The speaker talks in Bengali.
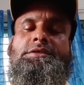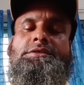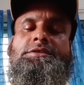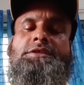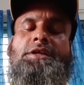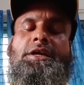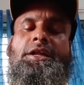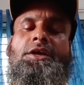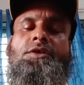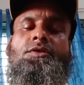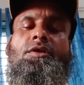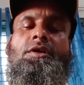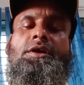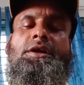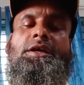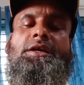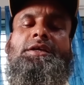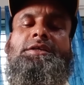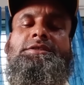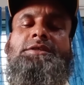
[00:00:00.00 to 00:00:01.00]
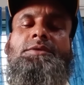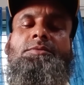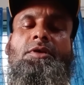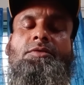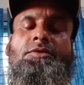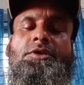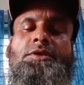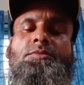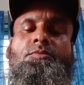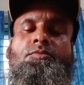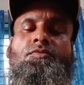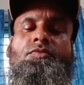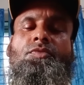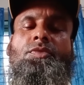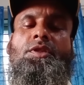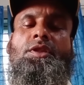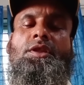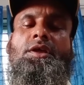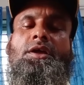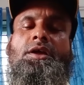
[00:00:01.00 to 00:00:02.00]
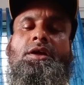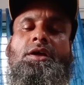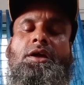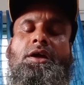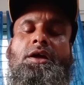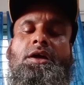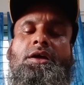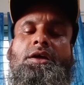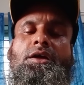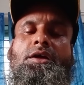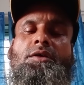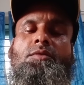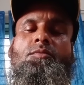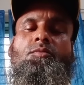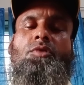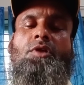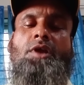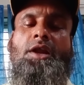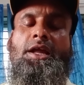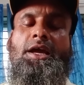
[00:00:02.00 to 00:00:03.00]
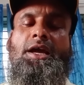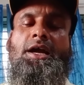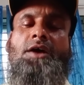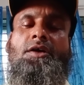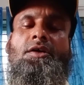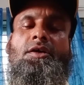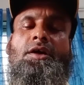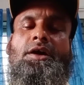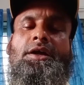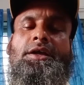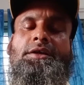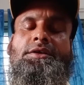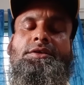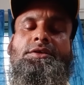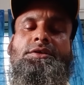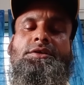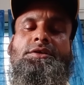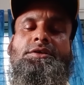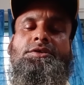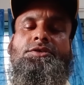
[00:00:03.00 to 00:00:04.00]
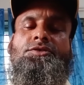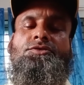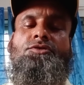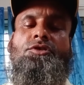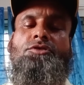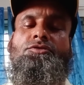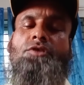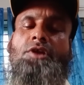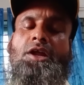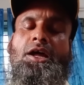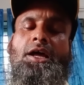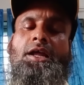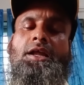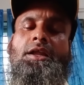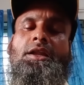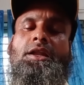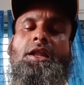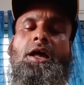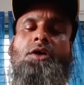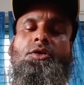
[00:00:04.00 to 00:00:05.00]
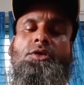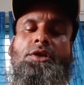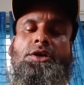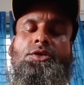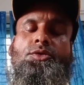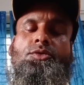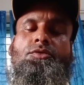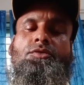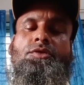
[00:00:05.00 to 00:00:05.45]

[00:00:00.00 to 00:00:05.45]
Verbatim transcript: শ্রেণীকক্ষে যেভাবে পড়ালেখা হয় ততটা না হলেও